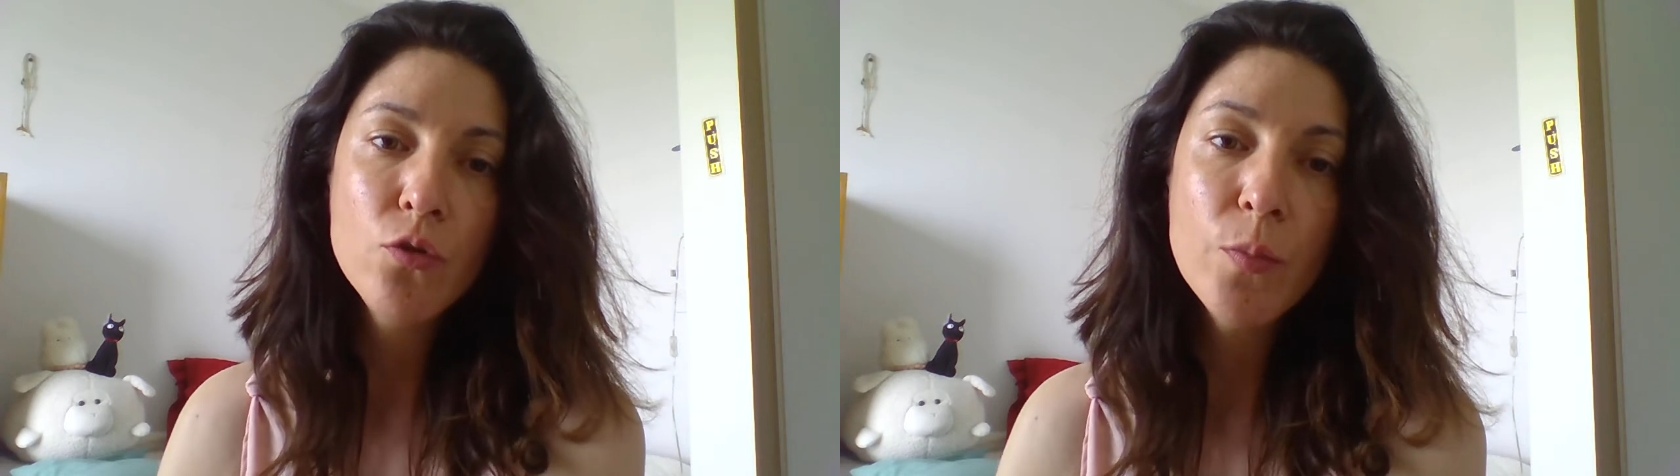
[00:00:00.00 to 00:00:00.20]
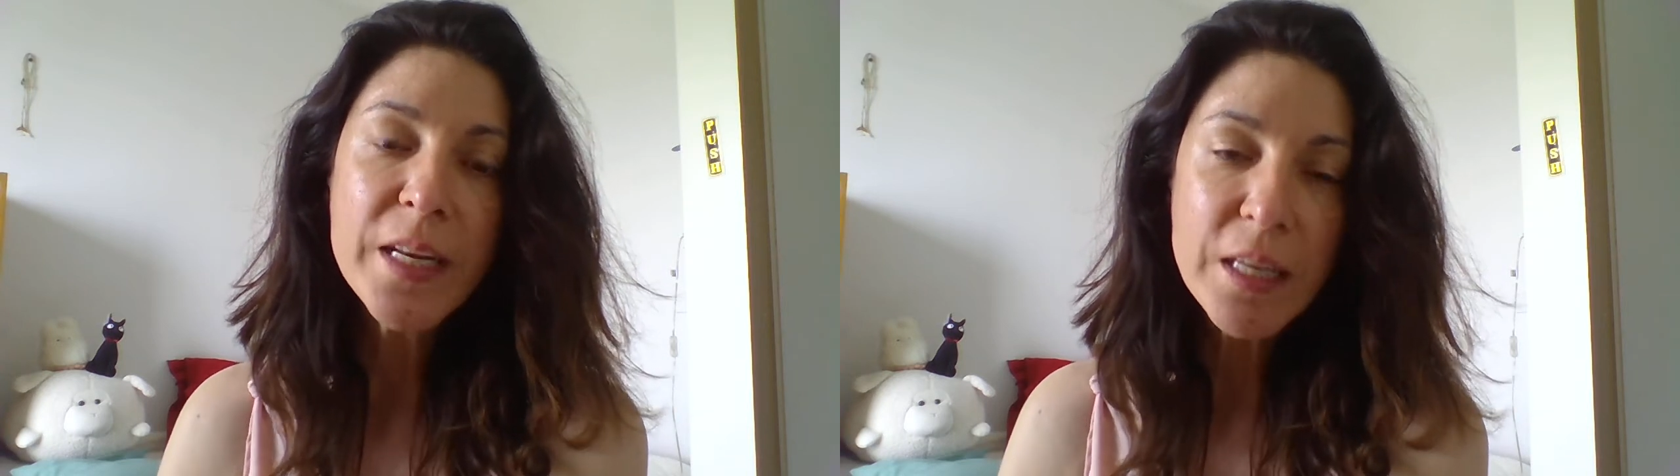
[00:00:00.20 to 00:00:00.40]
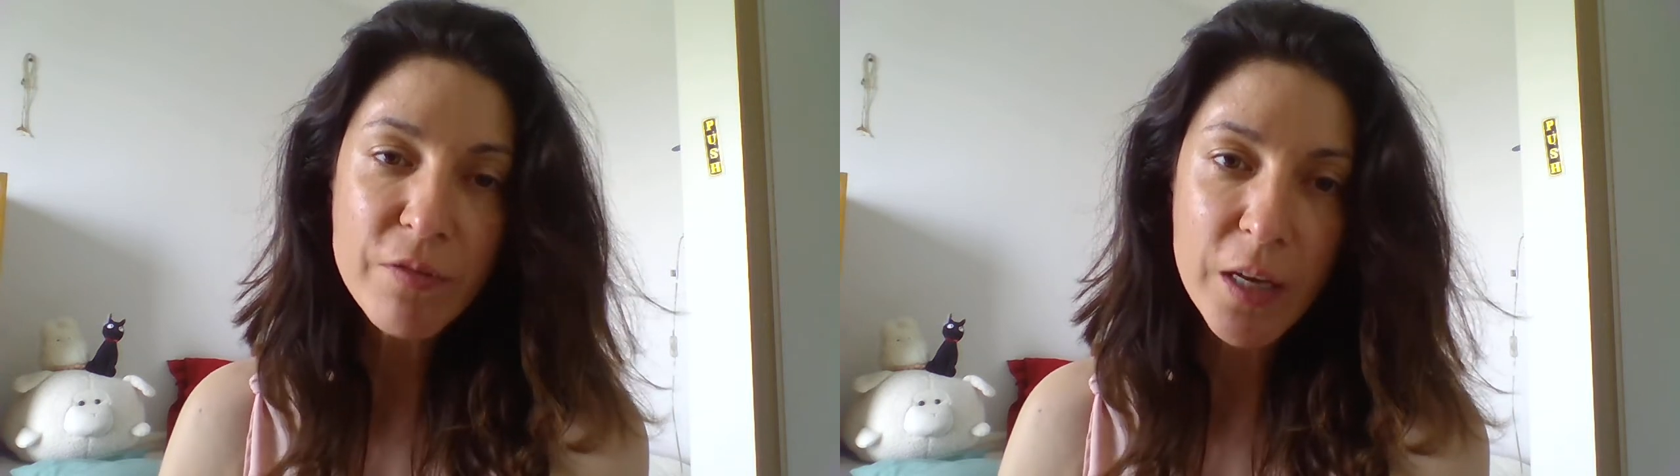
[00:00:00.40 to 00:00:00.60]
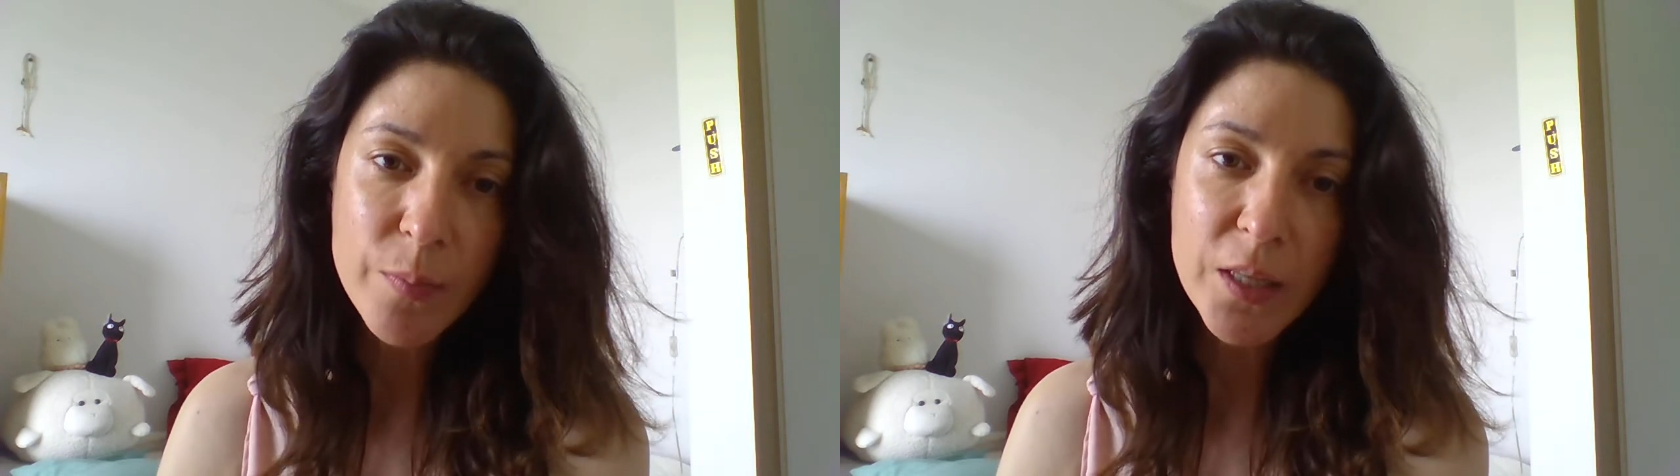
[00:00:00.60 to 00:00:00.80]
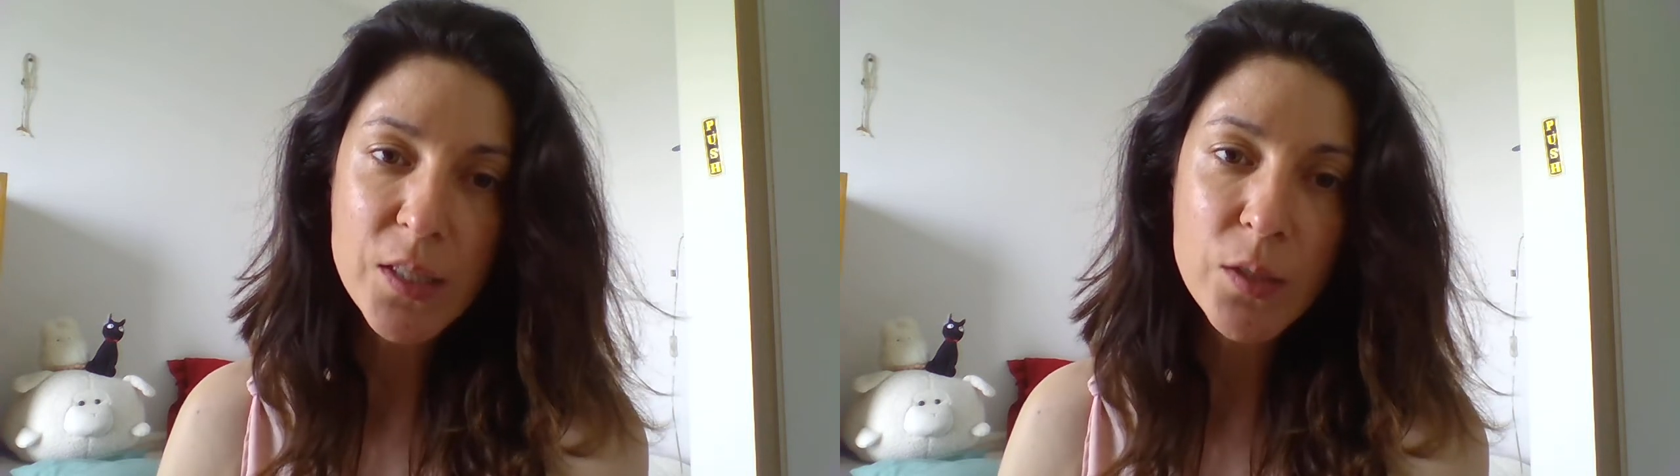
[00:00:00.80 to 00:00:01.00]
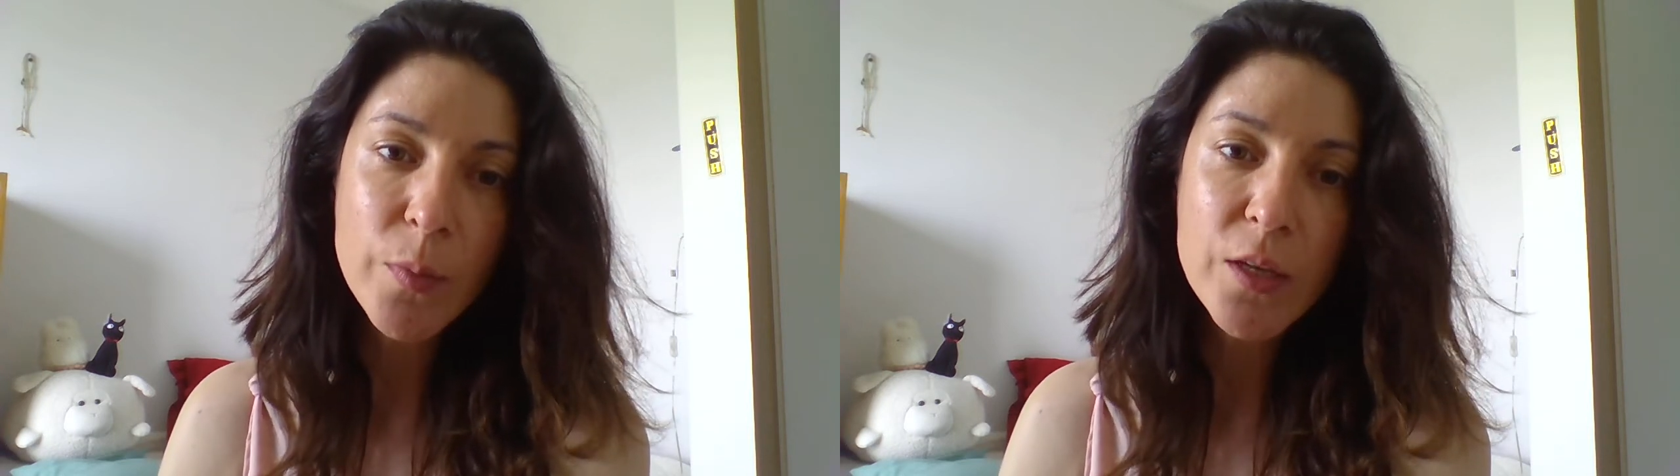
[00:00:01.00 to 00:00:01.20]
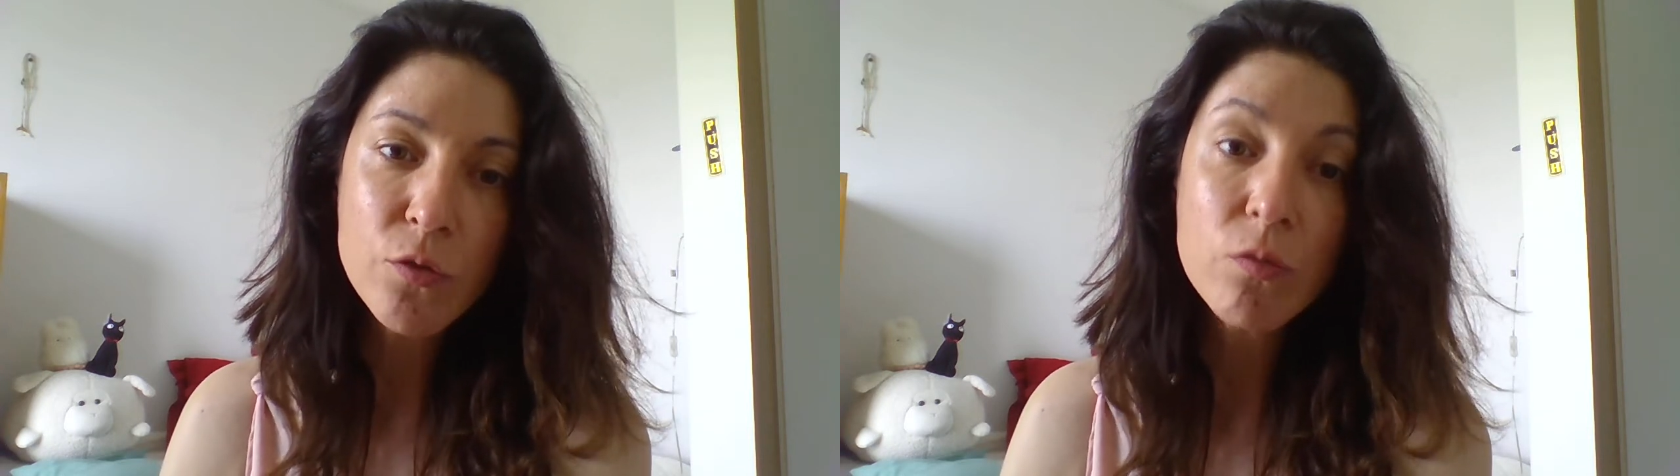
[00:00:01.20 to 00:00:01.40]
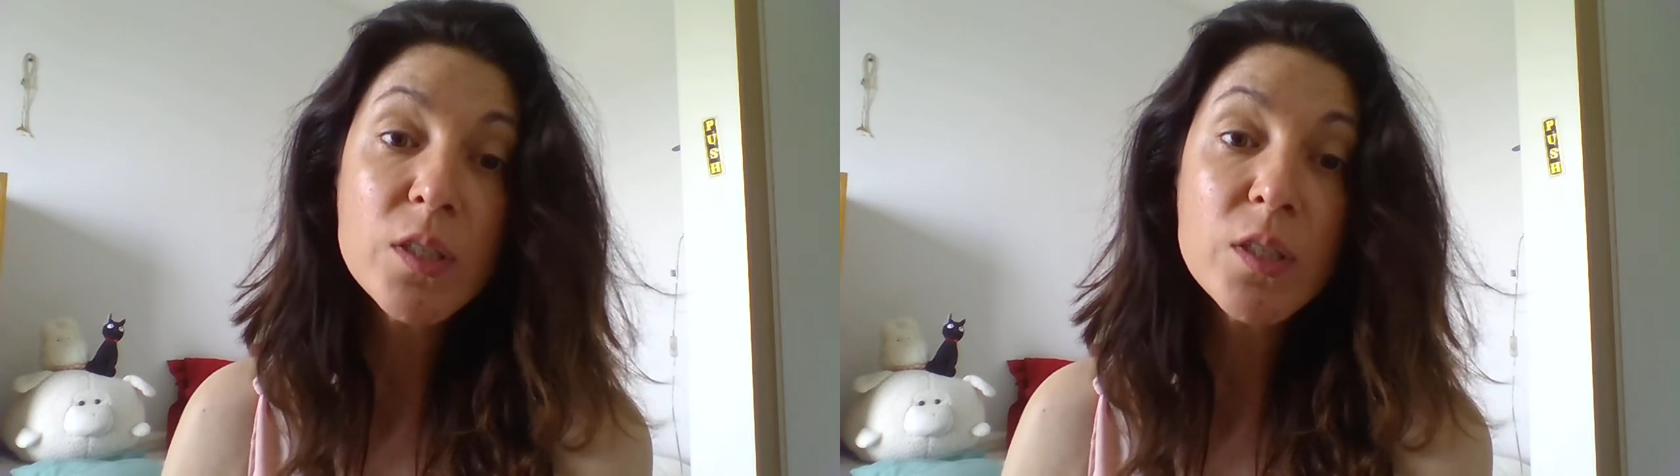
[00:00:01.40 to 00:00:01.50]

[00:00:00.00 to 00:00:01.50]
mettre les frais de participation